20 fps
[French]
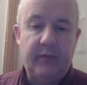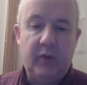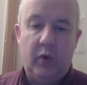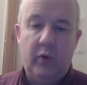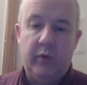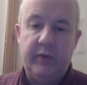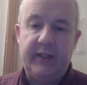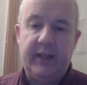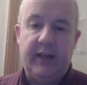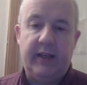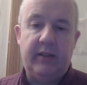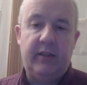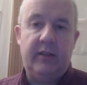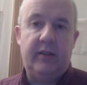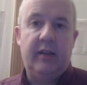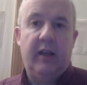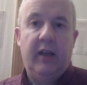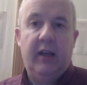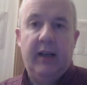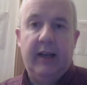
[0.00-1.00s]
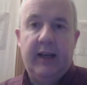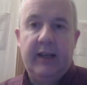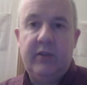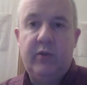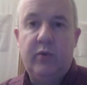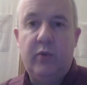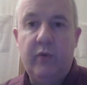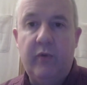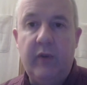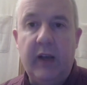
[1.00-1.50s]
On s'arrête à
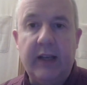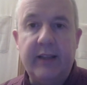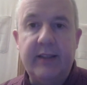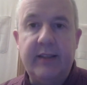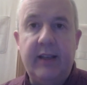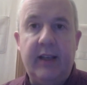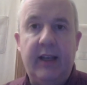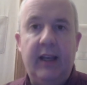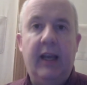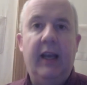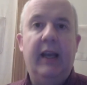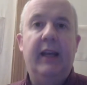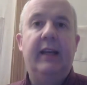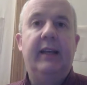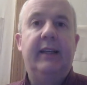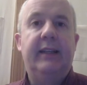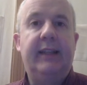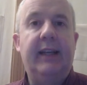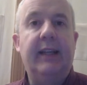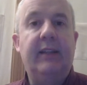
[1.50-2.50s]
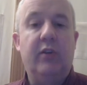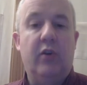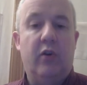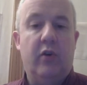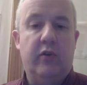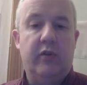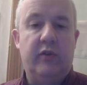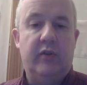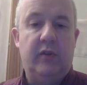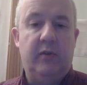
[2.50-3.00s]
ce verset
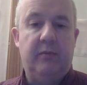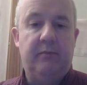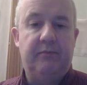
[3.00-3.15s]
14.